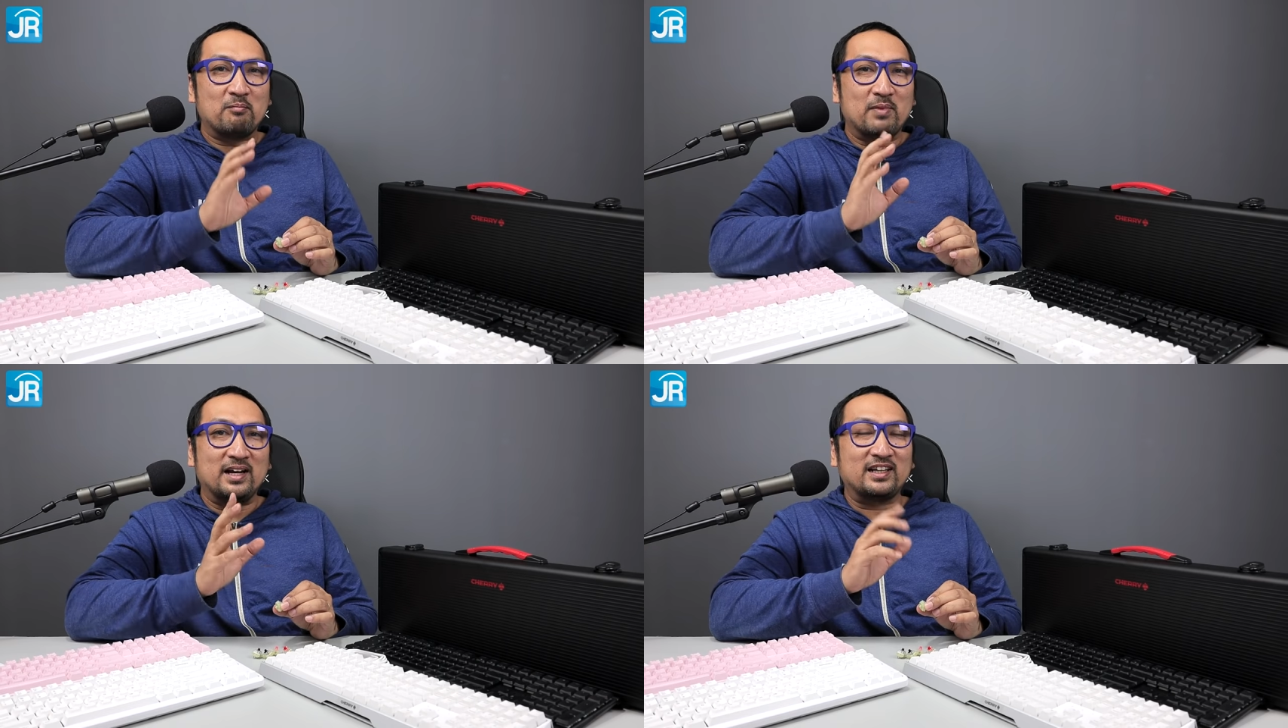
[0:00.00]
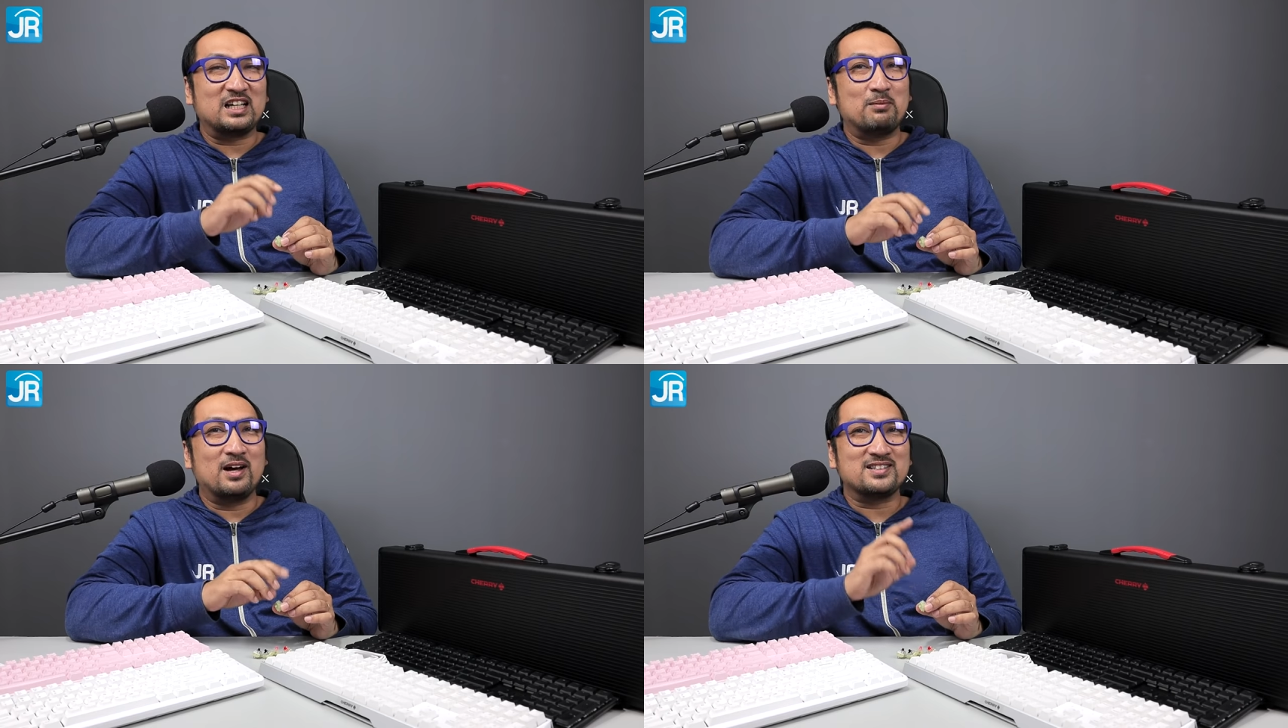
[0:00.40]
Mari
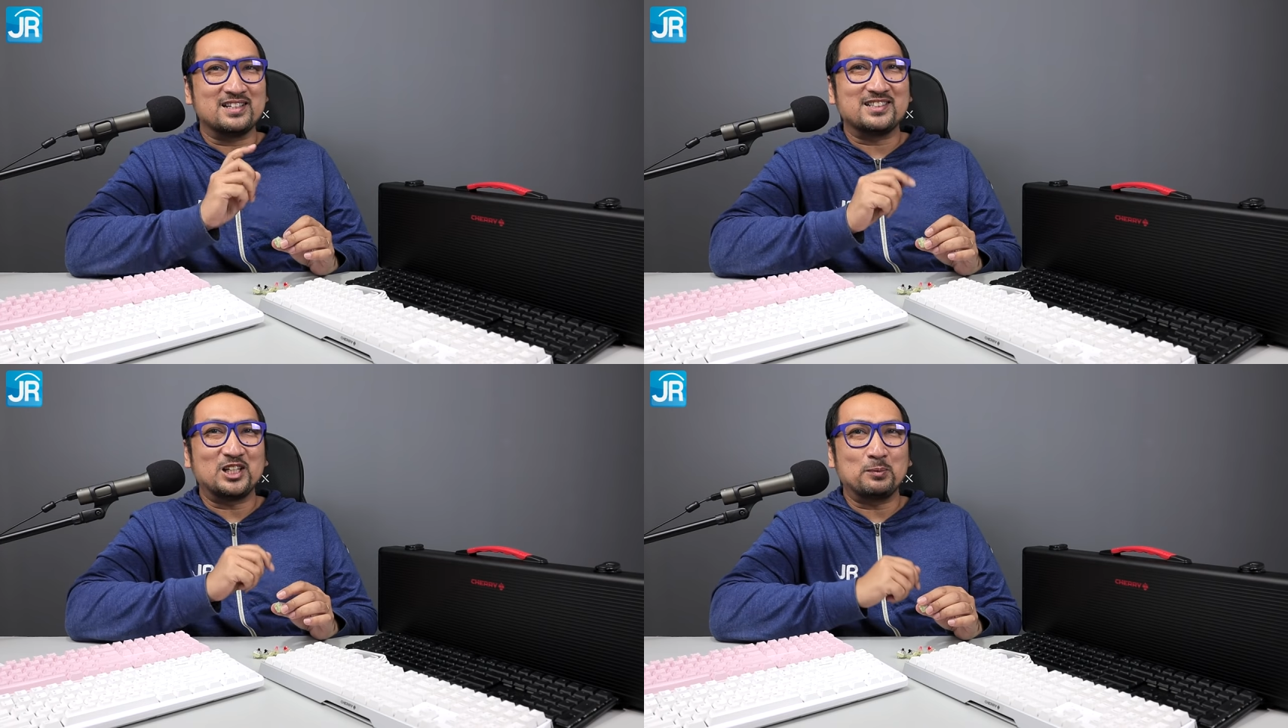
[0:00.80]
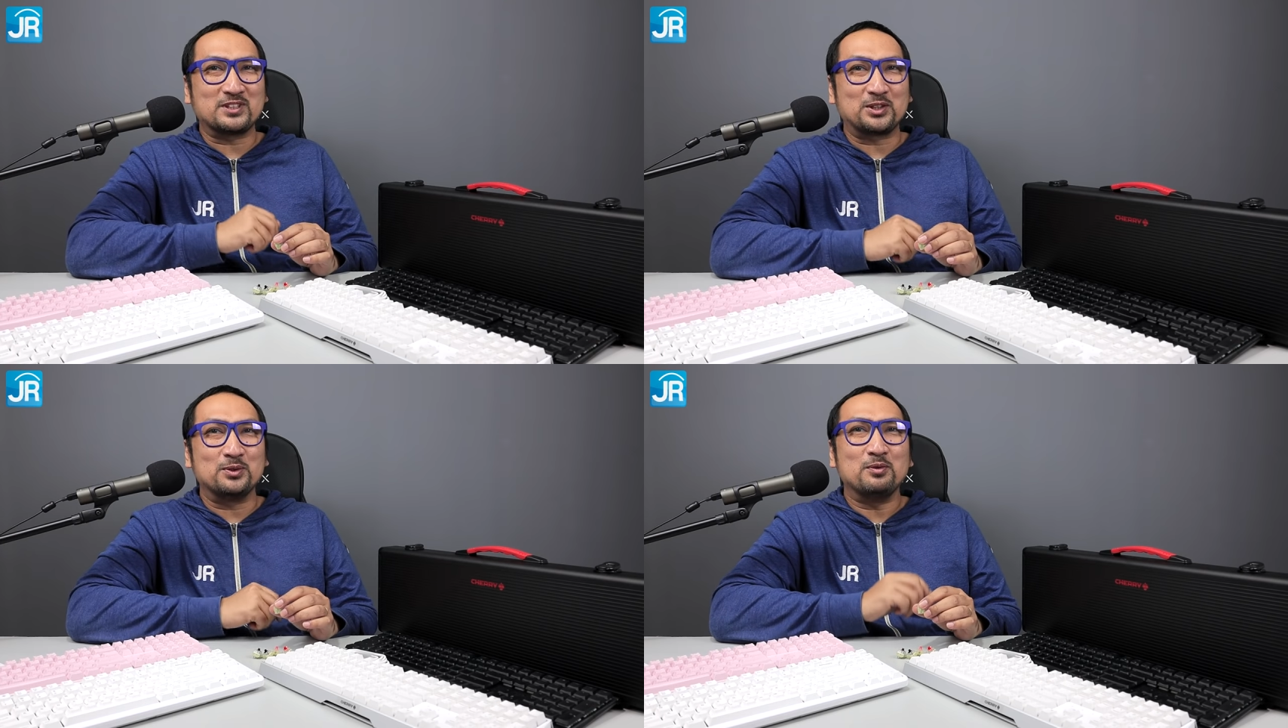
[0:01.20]
kita bahas satu
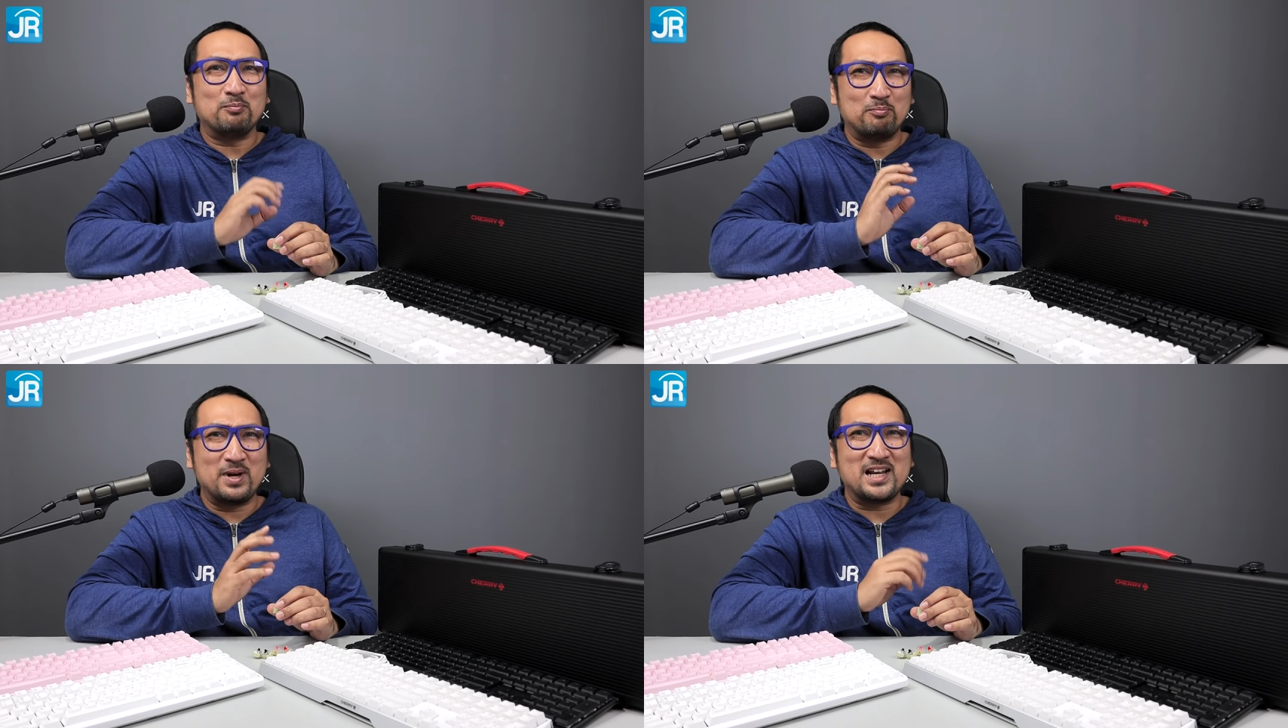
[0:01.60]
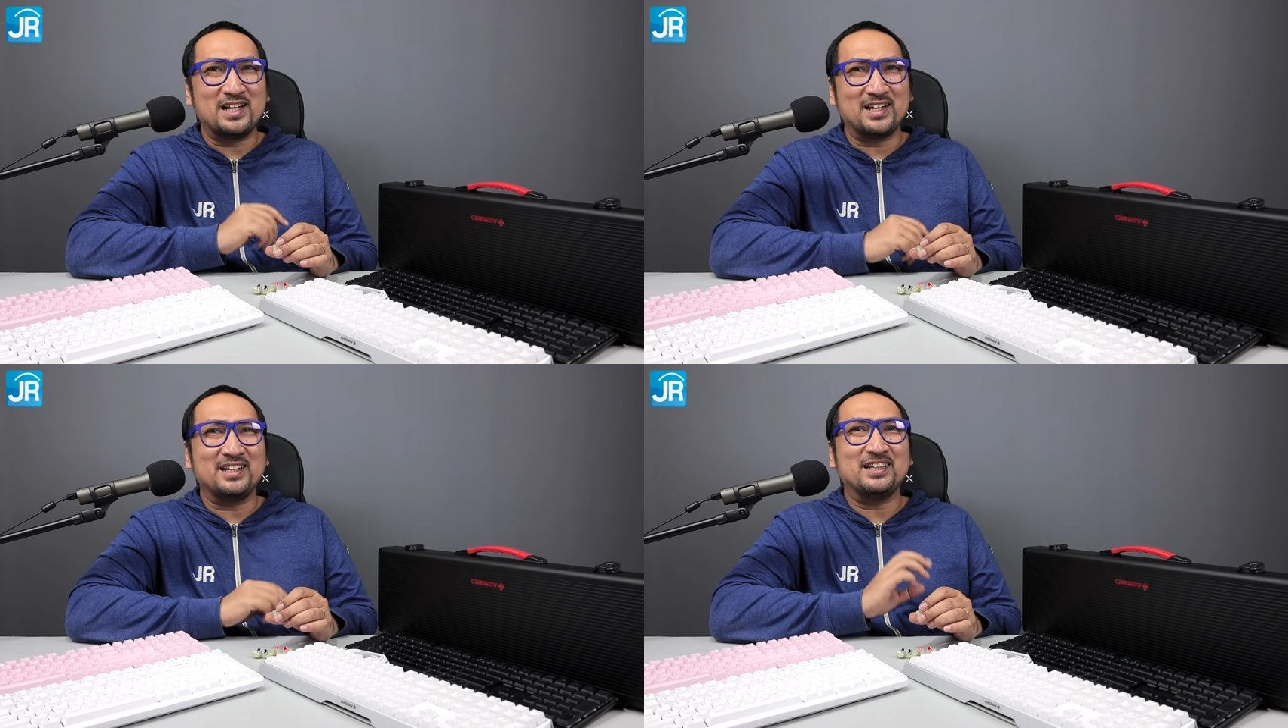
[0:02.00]
persatu
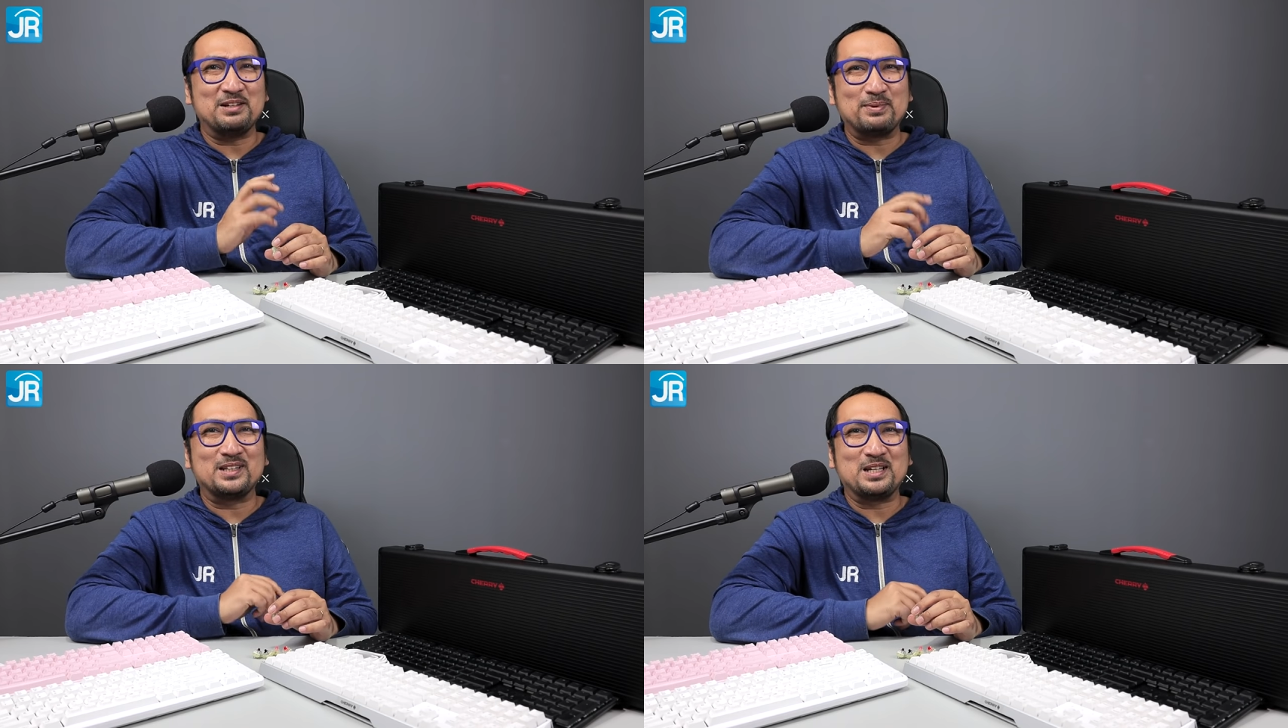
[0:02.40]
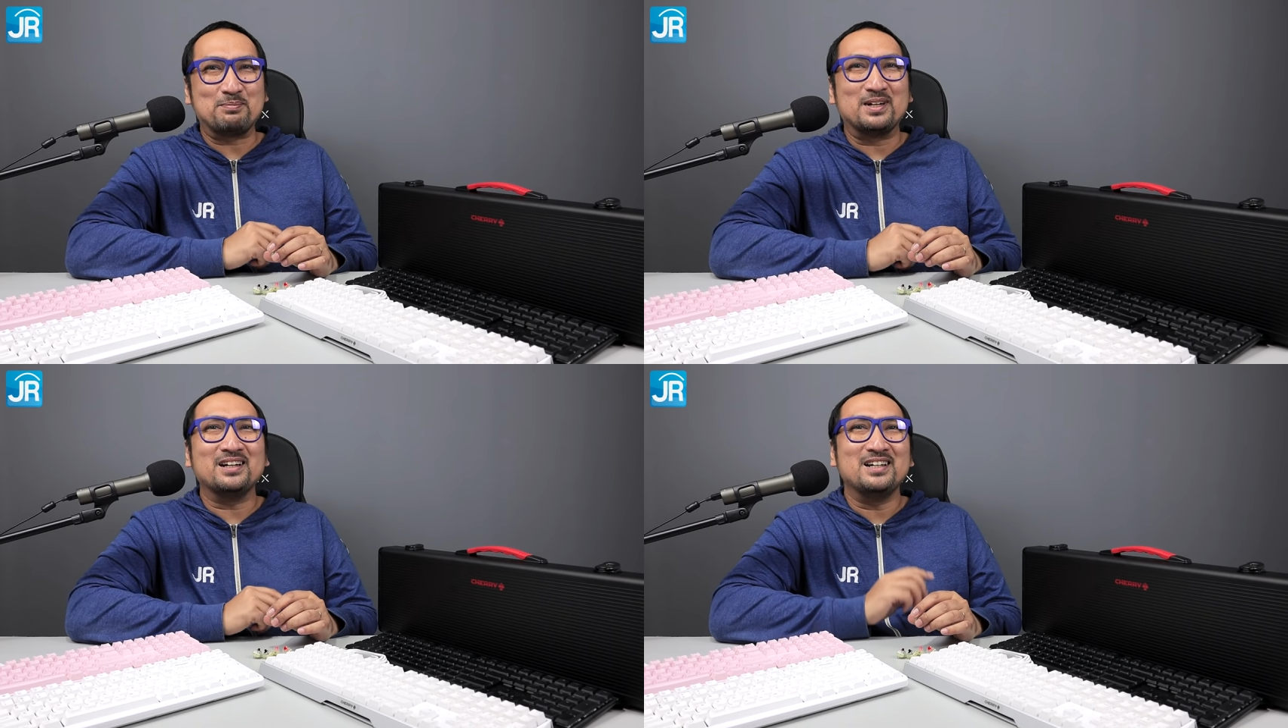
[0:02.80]
beda dari
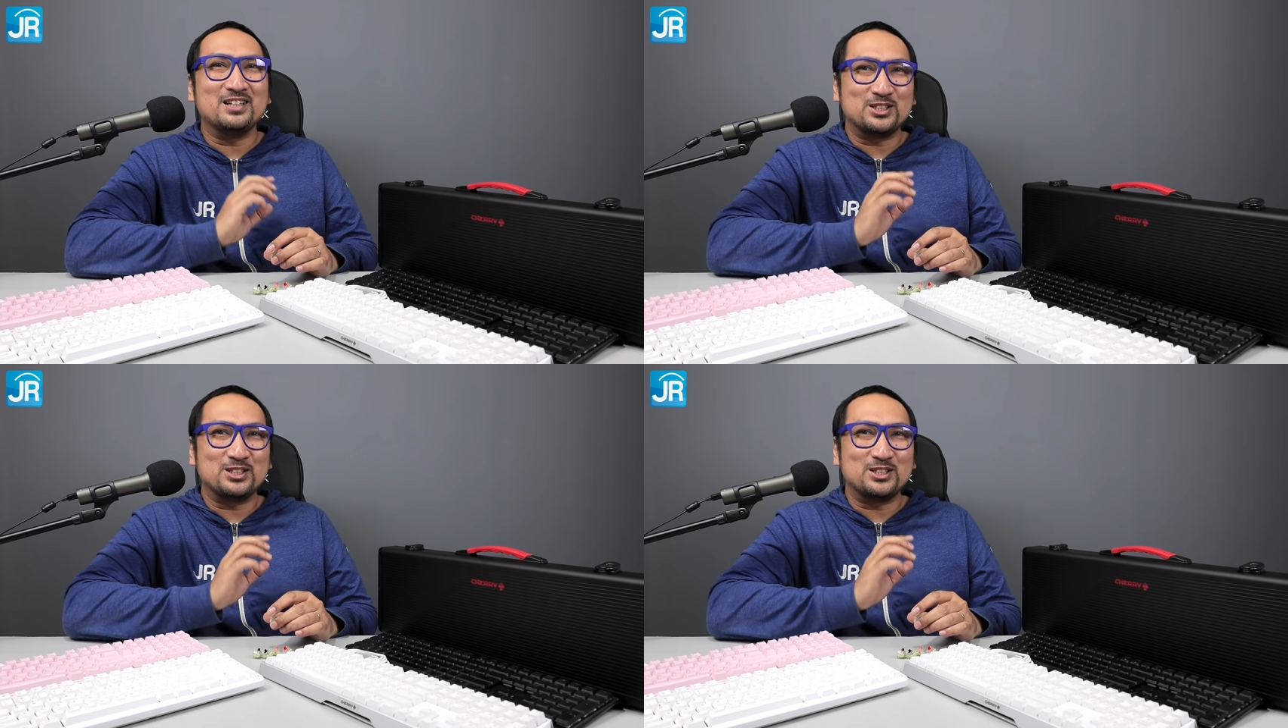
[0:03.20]
tipe-tipe